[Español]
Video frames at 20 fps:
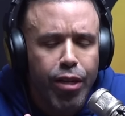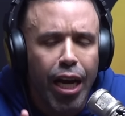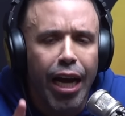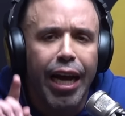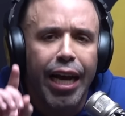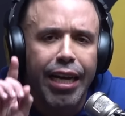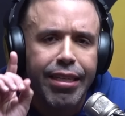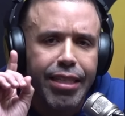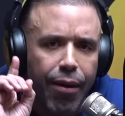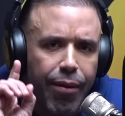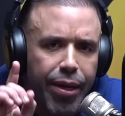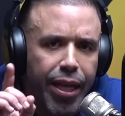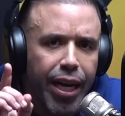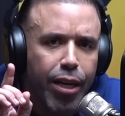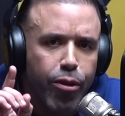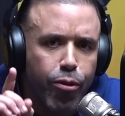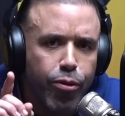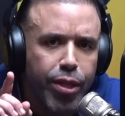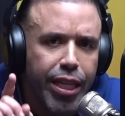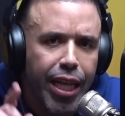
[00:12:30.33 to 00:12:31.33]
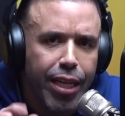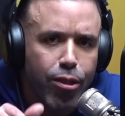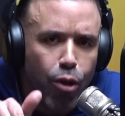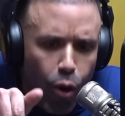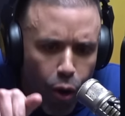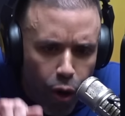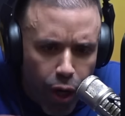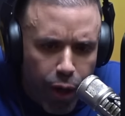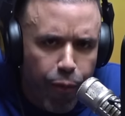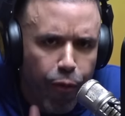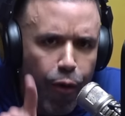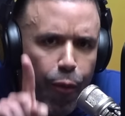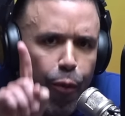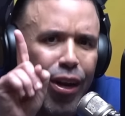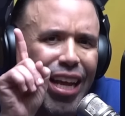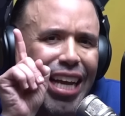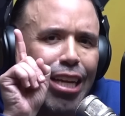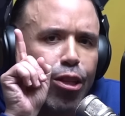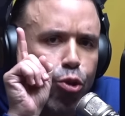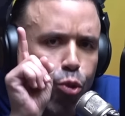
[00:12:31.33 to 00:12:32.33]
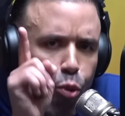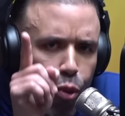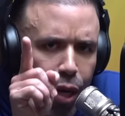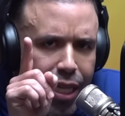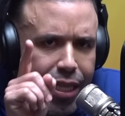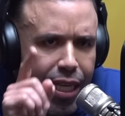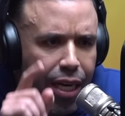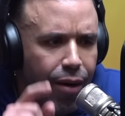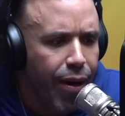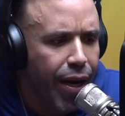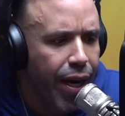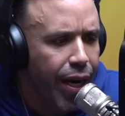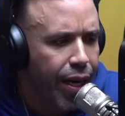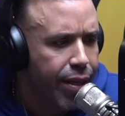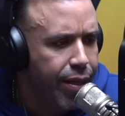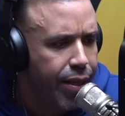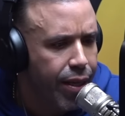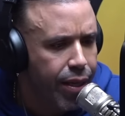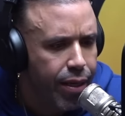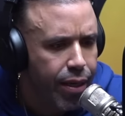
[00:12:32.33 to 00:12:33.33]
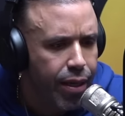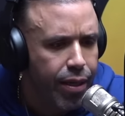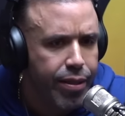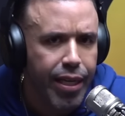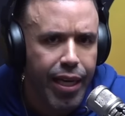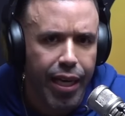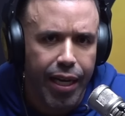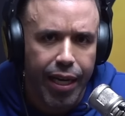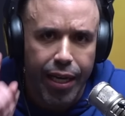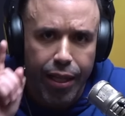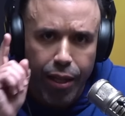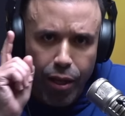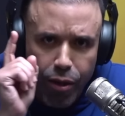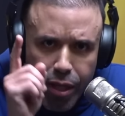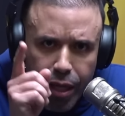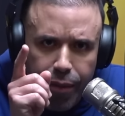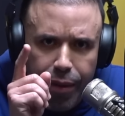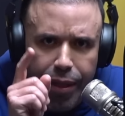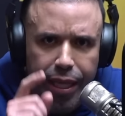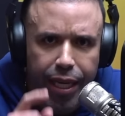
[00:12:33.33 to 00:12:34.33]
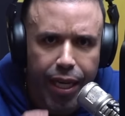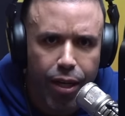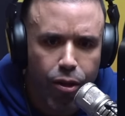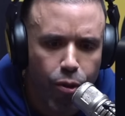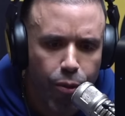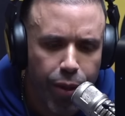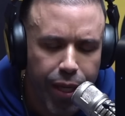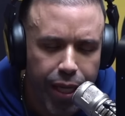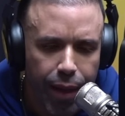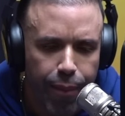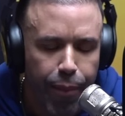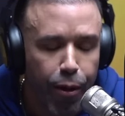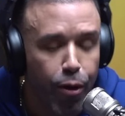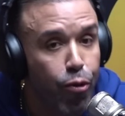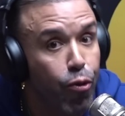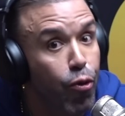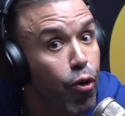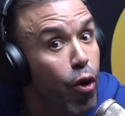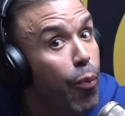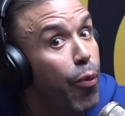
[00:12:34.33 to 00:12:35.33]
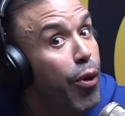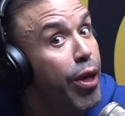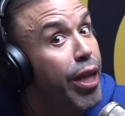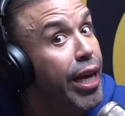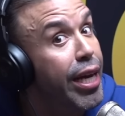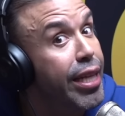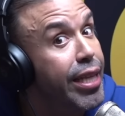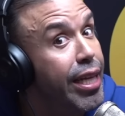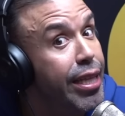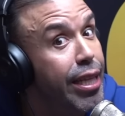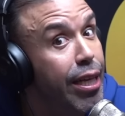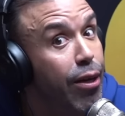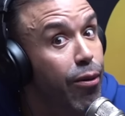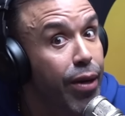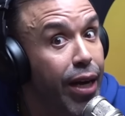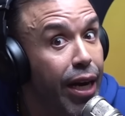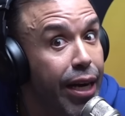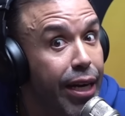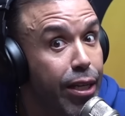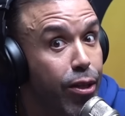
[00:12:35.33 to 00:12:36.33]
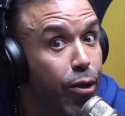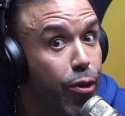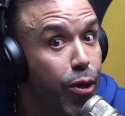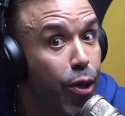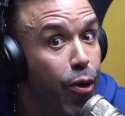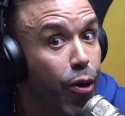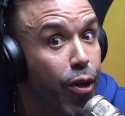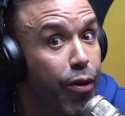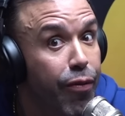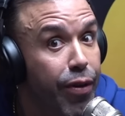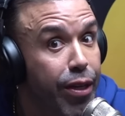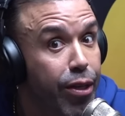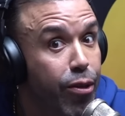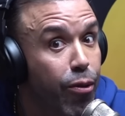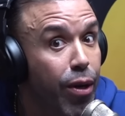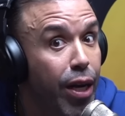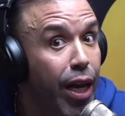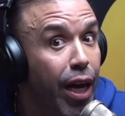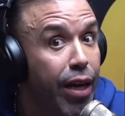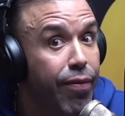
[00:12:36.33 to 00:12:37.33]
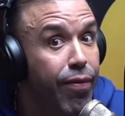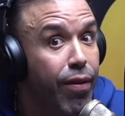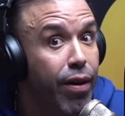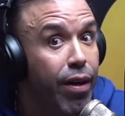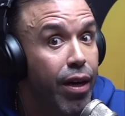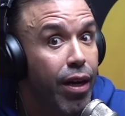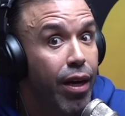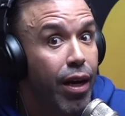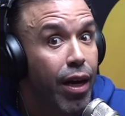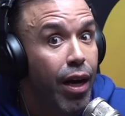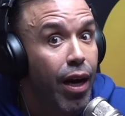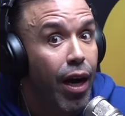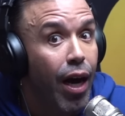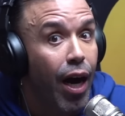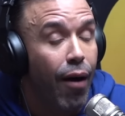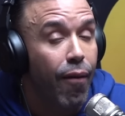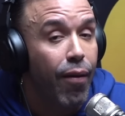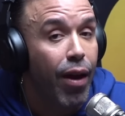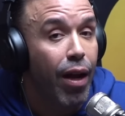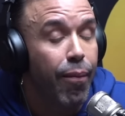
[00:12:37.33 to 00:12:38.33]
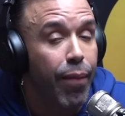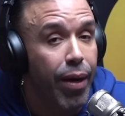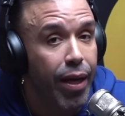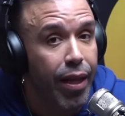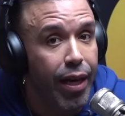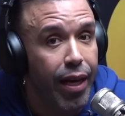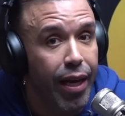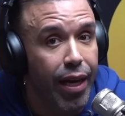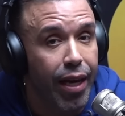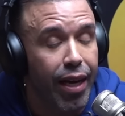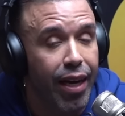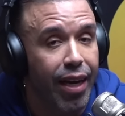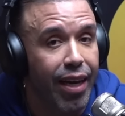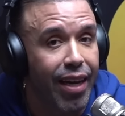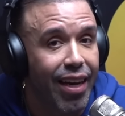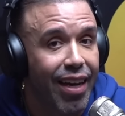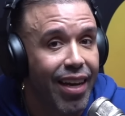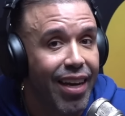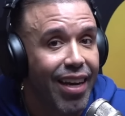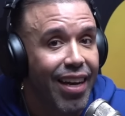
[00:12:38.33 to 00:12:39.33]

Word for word: esa vida que tú te das hoy fue porque tú la trabajaste. Así que que Dios te bendiga tu vida. Pero tú no puedes desde un carrito de golf, tú un live, hablarme de.